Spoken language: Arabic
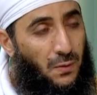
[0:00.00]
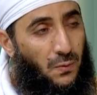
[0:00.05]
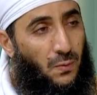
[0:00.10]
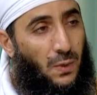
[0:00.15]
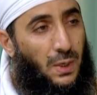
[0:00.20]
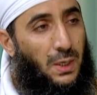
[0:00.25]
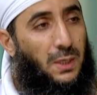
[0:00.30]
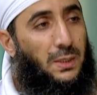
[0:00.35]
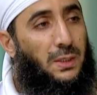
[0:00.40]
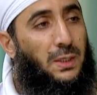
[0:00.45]

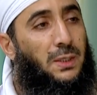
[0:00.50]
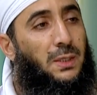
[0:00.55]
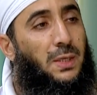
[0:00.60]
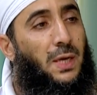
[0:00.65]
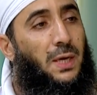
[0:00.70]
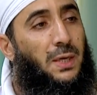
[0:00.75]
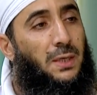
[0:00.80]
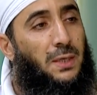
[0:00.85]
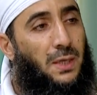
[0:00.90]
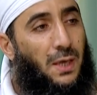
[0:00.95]
والتي
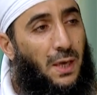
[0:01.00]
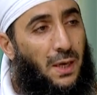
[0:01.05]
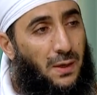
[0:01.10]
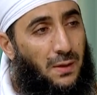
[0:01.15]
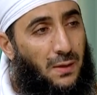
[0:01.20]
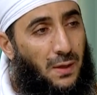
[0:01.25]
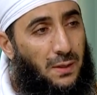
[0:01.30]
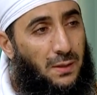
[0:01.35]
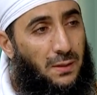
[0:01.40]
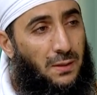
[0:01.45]
تعني
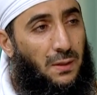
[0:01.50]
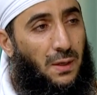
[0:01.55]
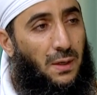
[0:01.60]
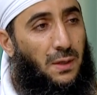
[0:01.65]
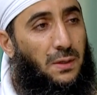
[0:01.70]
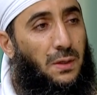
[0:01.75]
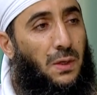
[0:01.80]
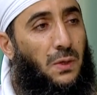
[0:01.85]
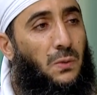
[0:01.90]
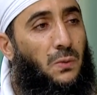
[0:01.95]
ايضا
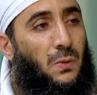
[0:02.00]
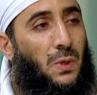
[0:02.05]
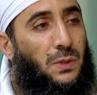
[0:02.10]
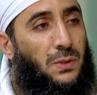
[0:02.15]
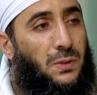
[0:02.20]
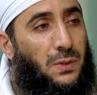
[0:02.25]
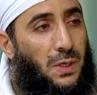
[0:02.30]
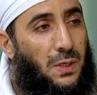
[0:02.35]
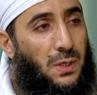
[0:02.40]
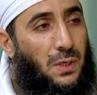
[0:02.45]
انه
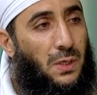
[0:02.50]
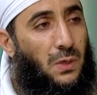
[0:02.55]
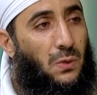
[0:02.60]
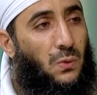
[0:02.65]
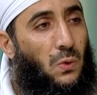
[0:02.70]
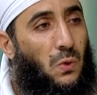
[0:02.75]
السيد